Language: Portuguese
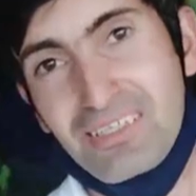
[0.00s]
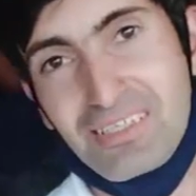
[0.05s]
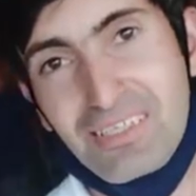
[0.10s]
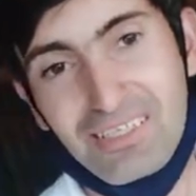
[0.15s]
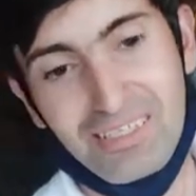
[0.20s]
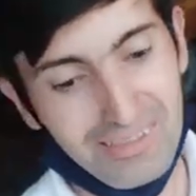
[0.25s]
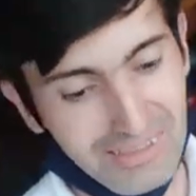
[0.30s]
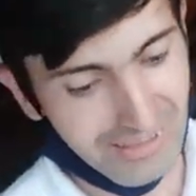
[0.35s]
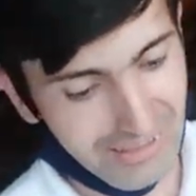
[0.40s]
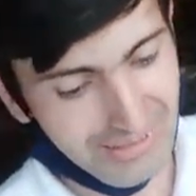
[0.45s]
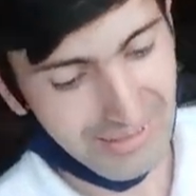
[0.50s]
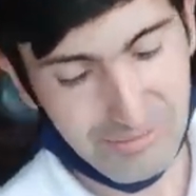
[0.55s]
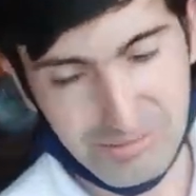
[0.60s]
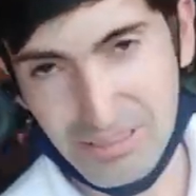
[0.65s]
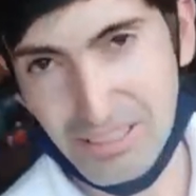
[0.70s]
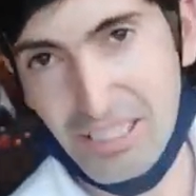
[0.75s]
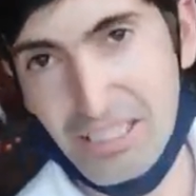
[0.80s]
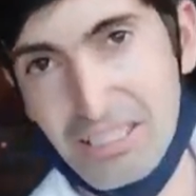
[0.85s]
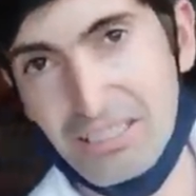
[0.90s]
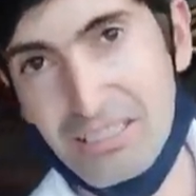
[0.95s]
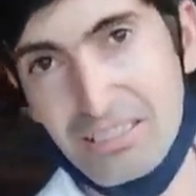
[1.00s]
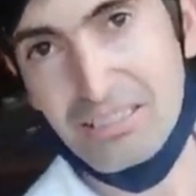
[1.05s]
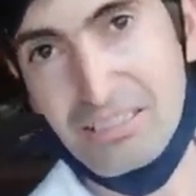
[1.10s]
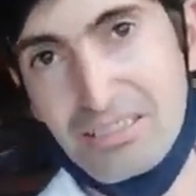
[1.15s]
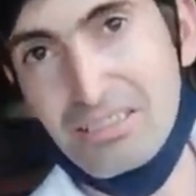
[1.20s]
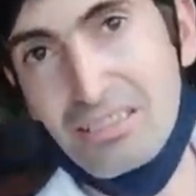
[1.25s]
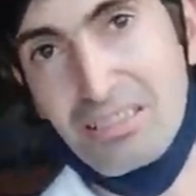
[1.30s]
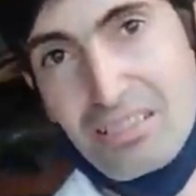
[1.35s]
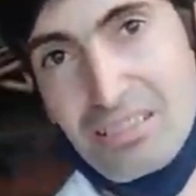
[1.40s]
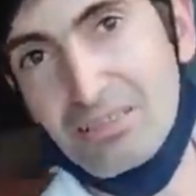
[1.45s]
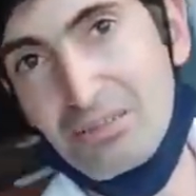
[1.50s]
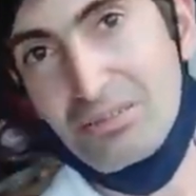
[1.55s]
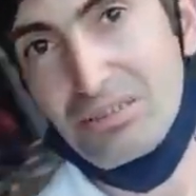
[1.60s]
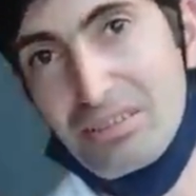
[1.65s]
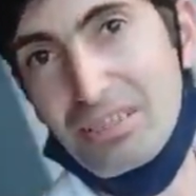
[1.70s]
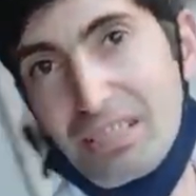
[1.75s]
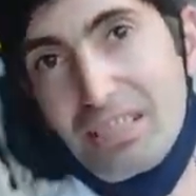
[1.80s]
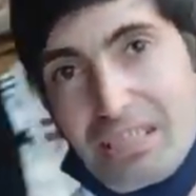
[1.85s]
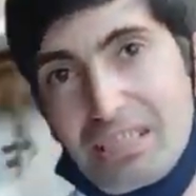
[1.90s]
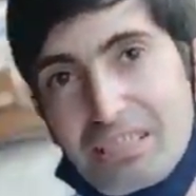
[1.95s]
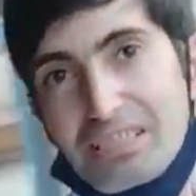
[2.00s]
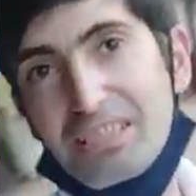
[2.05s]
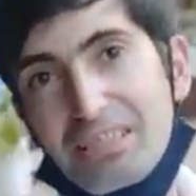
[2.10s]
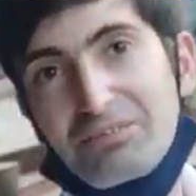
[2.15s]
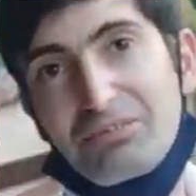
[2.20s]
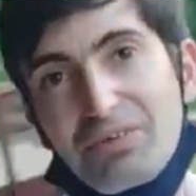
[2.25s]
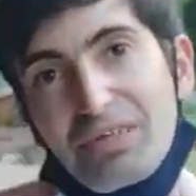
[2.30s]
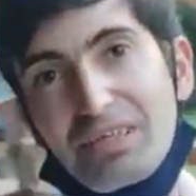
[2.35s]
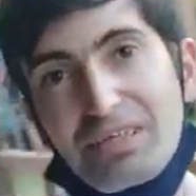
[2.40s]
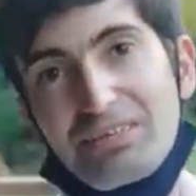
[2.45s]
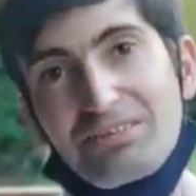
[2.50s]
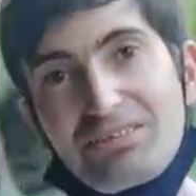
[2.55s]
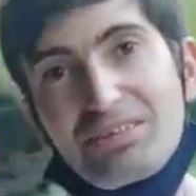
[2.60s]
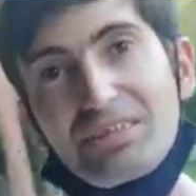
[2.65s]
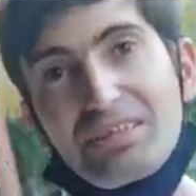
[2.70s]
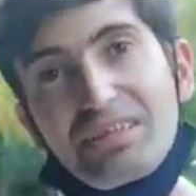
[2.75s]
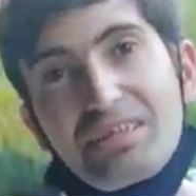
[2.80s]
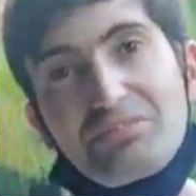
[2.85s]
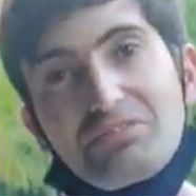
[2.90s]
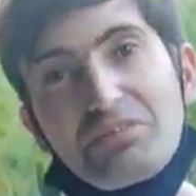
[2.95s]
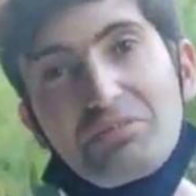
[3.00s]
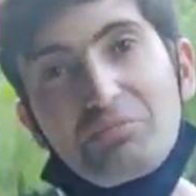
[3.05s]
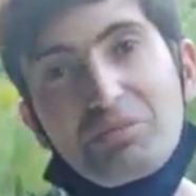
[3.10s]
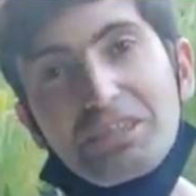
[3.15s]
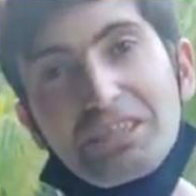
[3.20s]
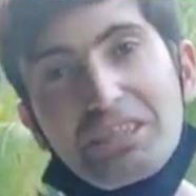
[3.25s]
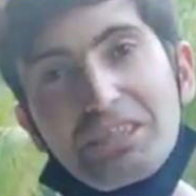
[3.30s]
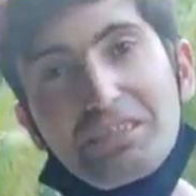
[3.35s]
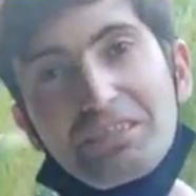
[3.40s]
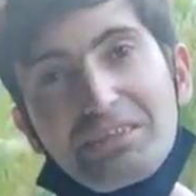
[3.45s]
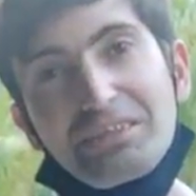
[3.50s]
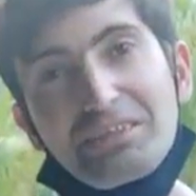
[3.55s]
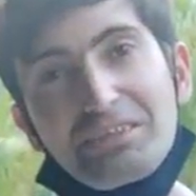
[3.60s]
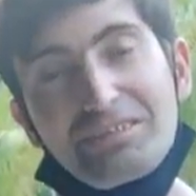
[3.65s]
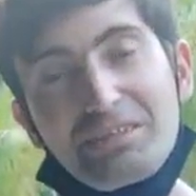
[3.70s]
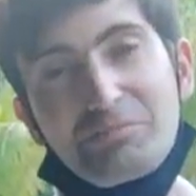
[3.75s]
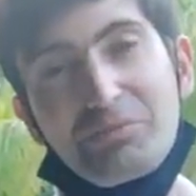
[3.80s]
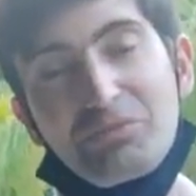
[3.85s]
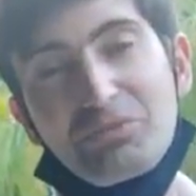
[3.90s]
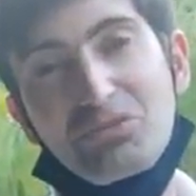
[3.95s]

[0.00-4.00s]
é, é da chácara aqui, ele tem aquele chafariz ali que ele vive mexendo ali, sempre